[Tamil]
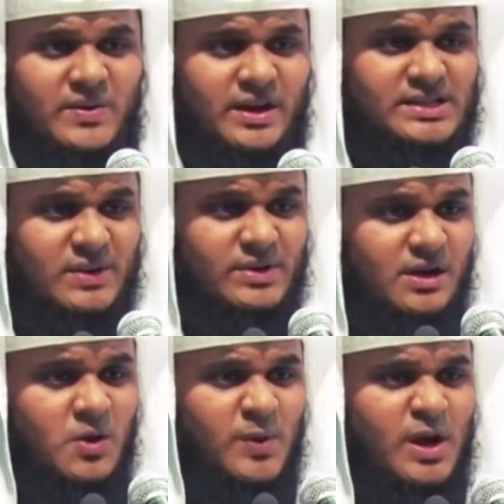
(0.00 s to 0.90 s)
பணிவிடை
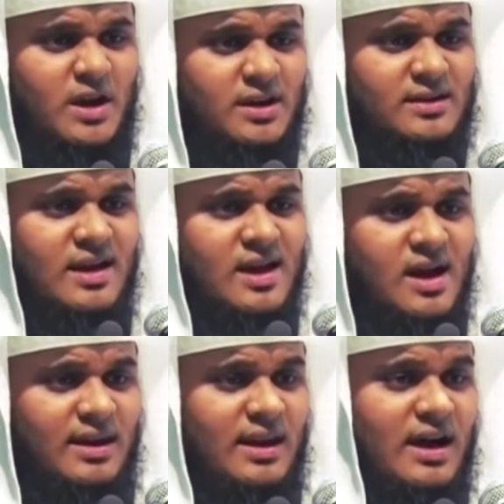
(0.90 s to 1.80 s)
செய்வதற்கு பிறகு
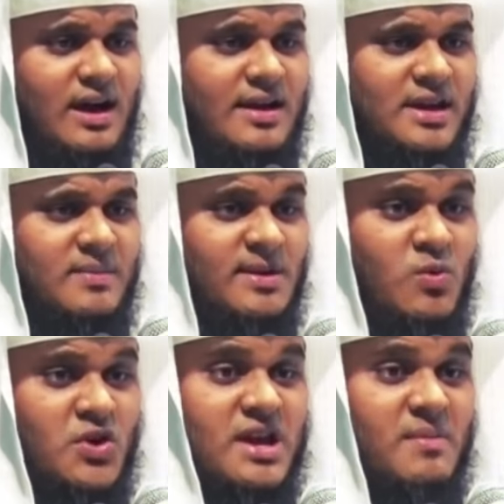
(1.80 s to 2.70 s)
அல்லாஹ் ஆக்கிய மிக
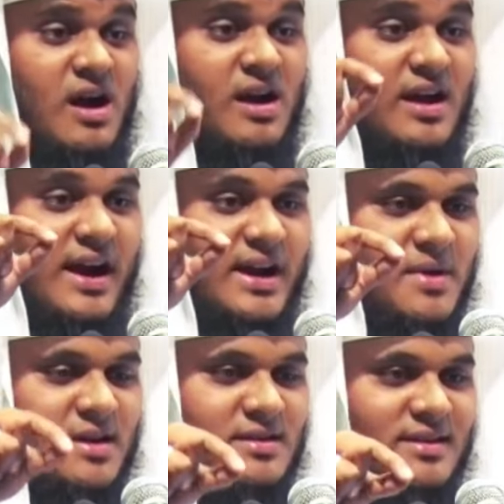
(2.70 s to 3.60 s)
முக்கியமான
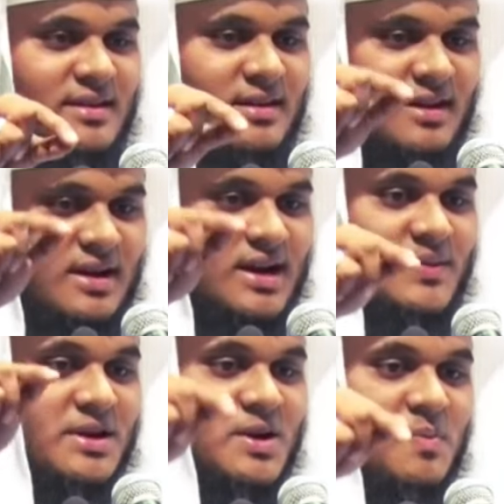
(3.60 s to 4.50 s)
கடமை
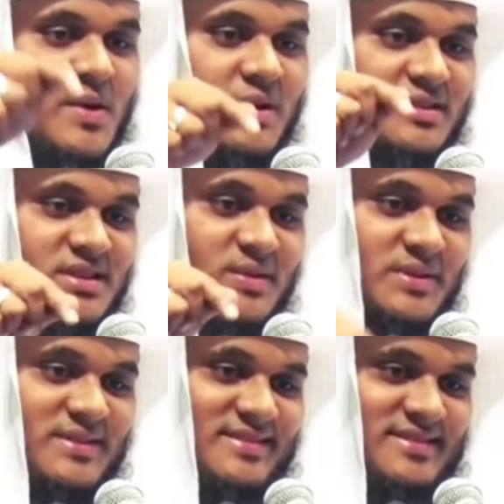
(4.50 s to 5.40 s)
கணவனுக்கு பணிவிடை
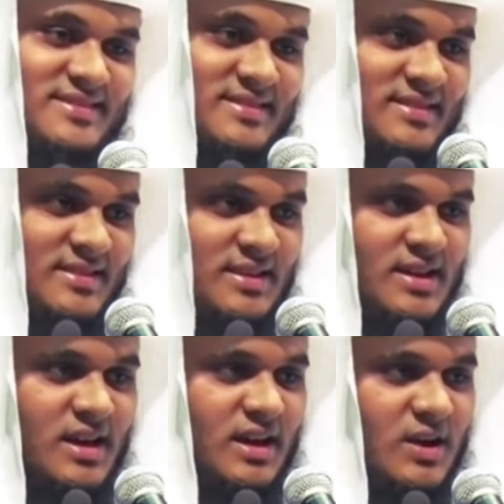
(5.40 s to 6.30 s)
செய்வது
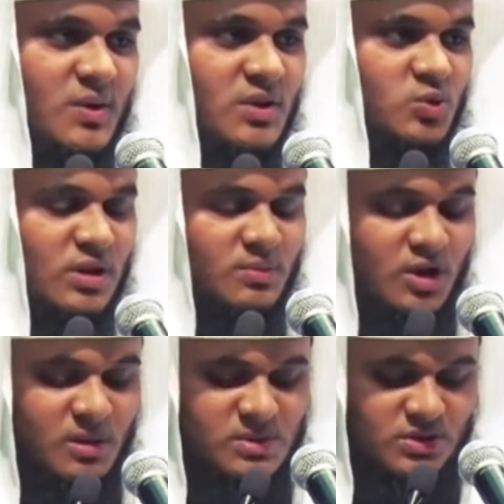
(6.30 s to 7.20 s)
அல்லாஹுடைய தூதர்
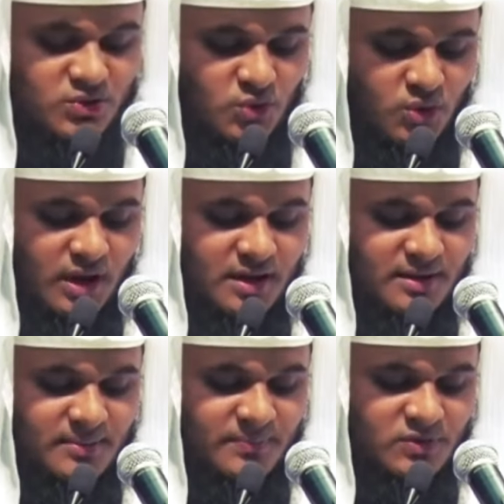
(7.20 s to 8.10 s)
முகமது ரசூலுல்லா
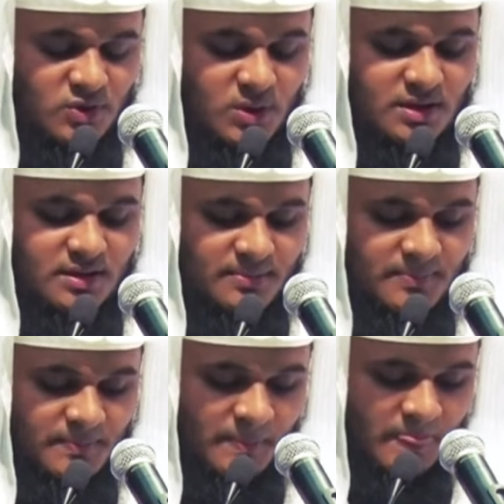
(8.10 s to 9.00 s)
சொல்லு அலி
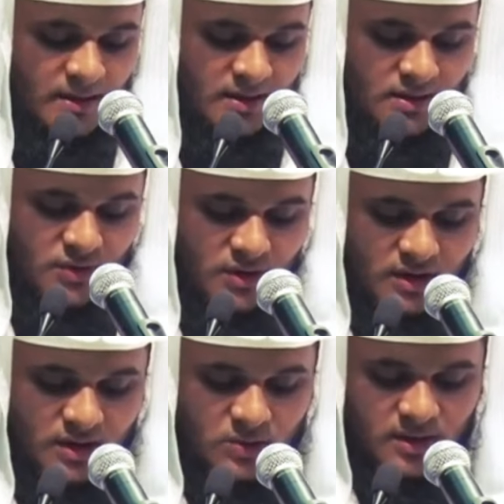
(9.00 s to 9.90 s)

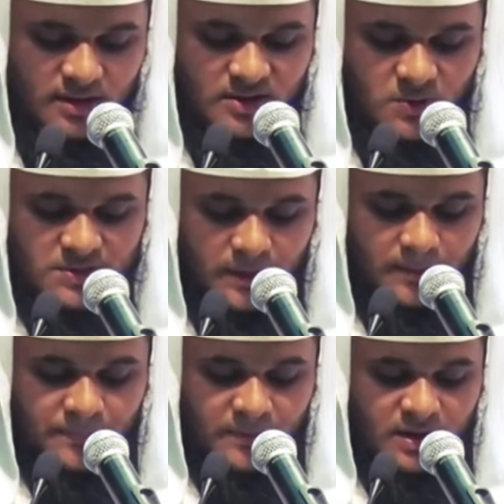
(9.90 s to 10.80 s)
சொல்லல்லாஹு அலஹி
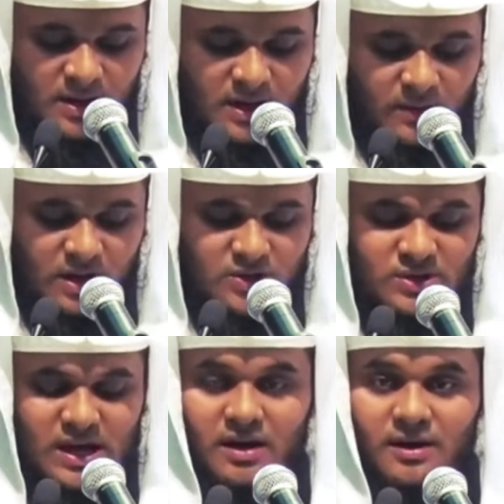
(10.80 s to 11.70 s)
வசல்லம் அவர்கள்
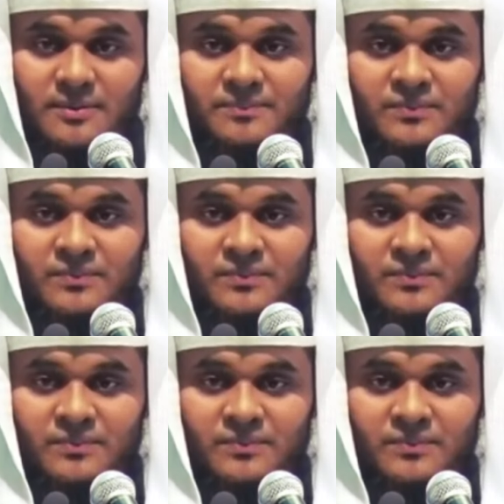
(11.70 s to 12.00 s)
சொன்னார்கள்